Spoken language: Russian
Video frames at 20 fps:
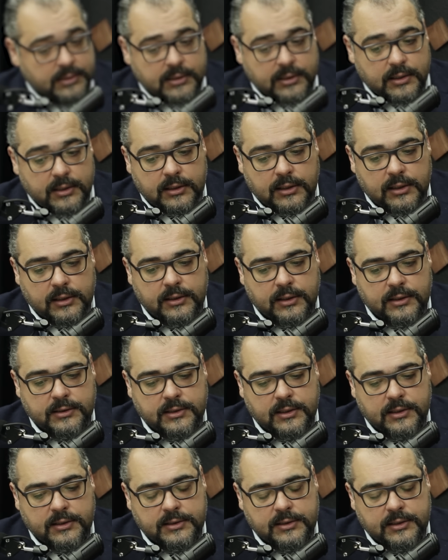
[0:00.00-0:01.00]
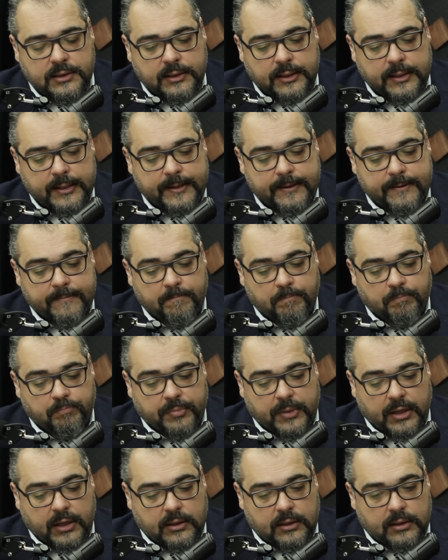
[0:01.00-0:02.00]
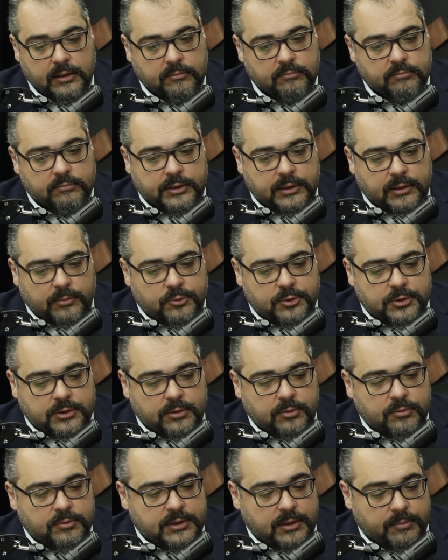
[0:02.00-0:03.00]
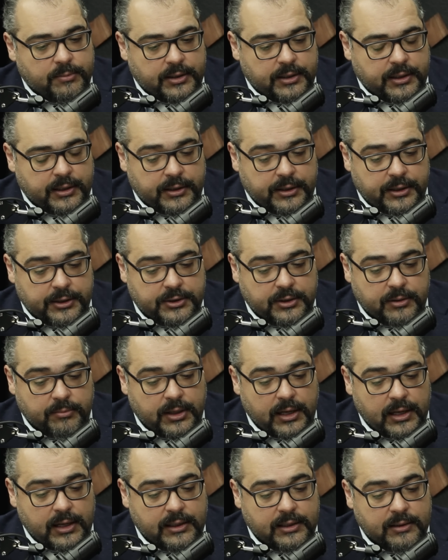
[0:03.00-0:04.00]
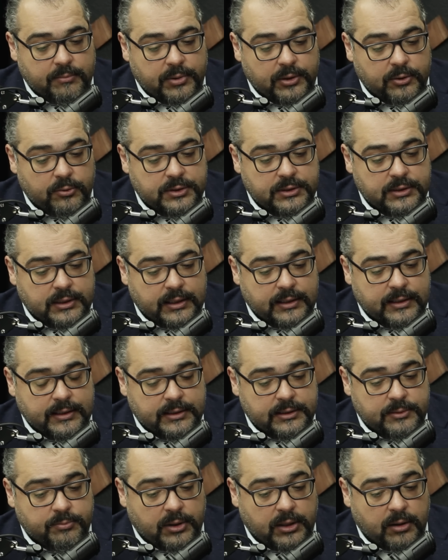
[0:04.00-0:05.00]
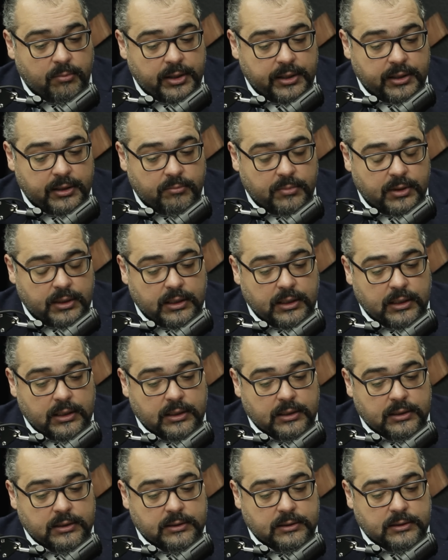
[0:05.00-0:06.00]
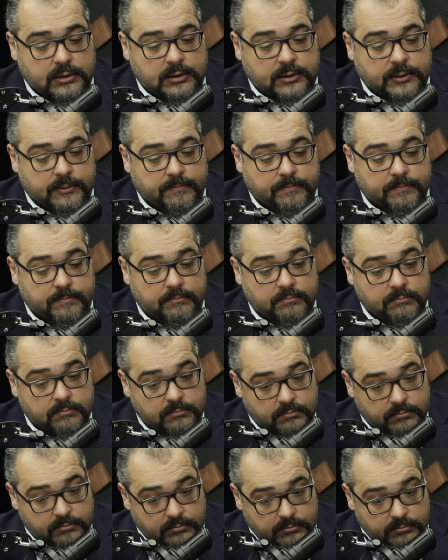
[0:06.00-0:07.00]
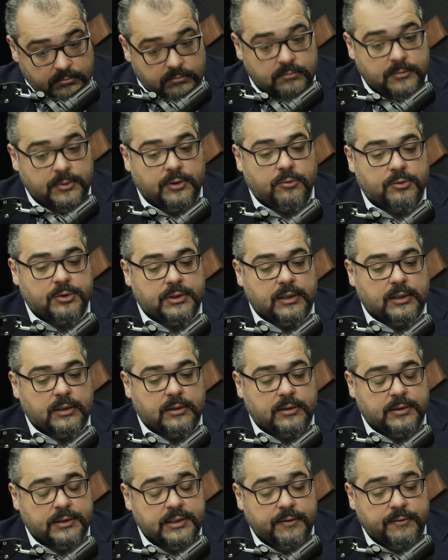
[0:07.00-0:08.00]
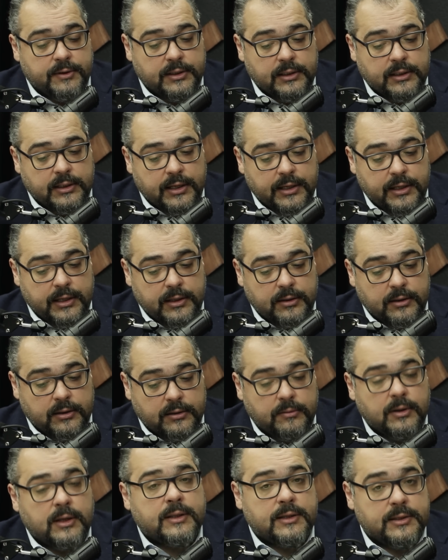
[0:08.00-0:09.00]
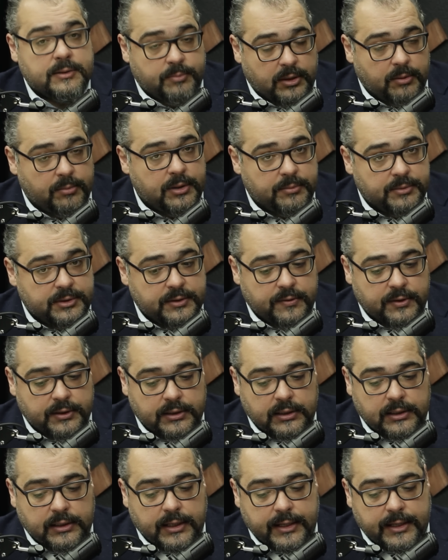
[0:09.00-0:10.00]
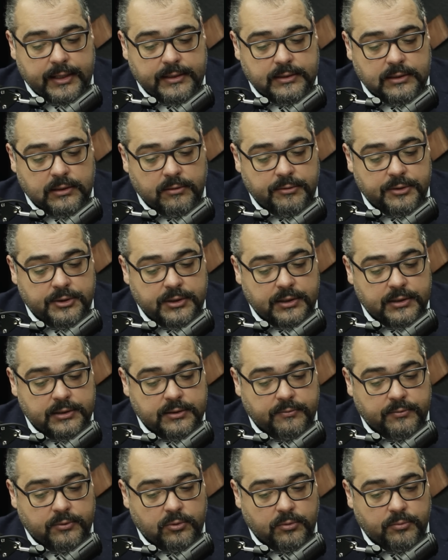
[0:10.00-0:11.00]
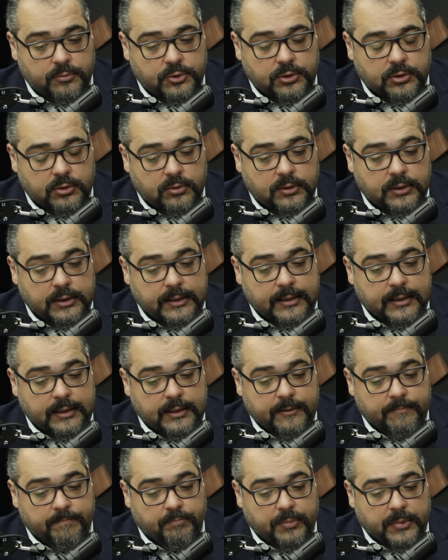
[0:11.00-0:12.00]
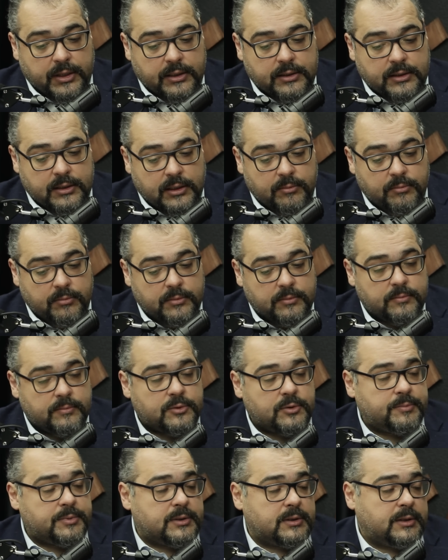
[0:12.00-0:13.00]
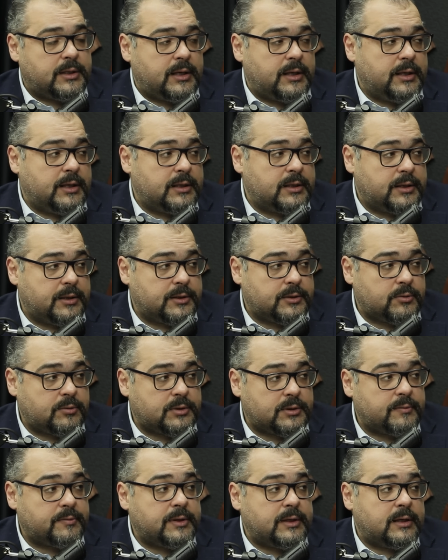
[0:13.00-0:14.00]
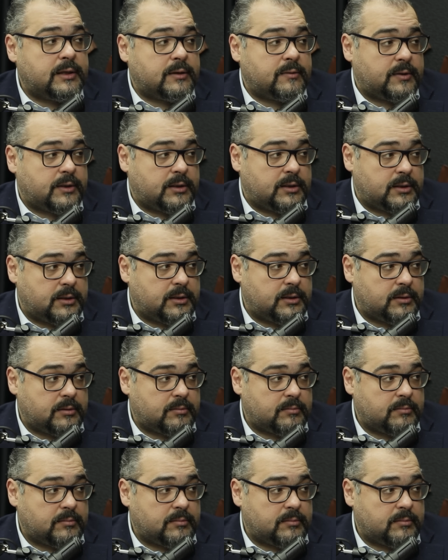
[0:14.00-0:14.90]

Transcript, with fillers: этих гидроэлектростанциях, а, потому что ну, сама речка маленькая, плюс одна из проблем Южной, э, Северной Кореи, одна из проблем Северной Кореи заключается в том, что там, собственно говоря, гидроресурсов не хватает.